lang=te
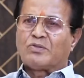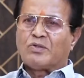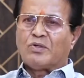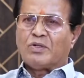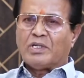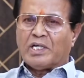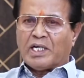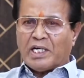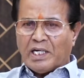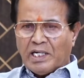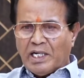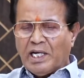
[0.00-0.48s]
సో
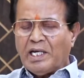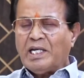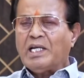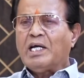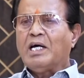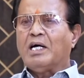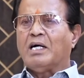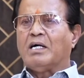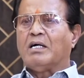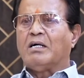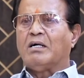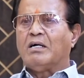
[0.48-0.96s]

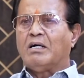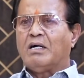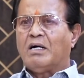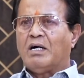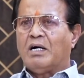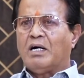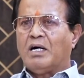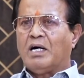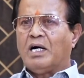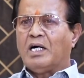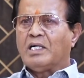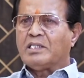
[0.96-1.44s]
ఇకనైనా
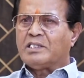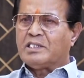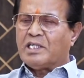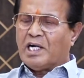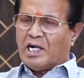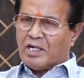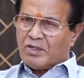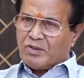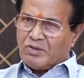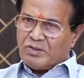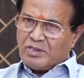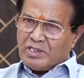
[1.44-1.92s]
ఆ
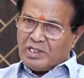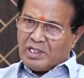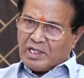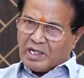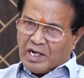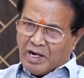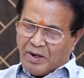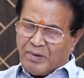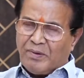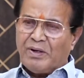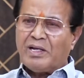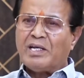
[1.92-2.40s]
జాగృతి
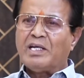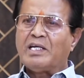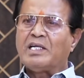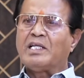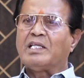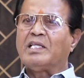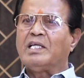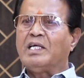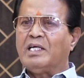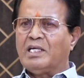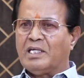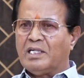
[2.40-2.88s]

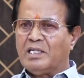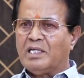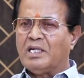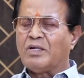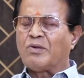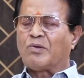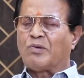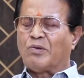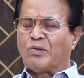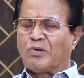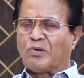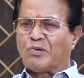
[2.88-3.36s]
రావాలనేదే
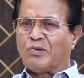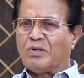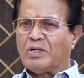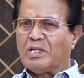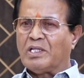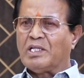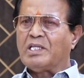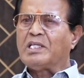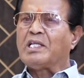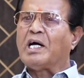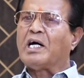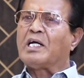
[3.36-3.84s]
నేను
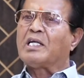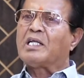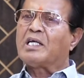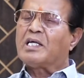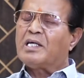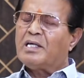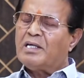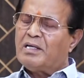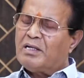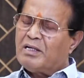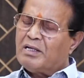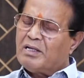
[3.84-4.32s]
కోరుకునేది
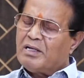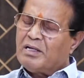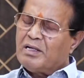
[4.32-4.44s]
దానికి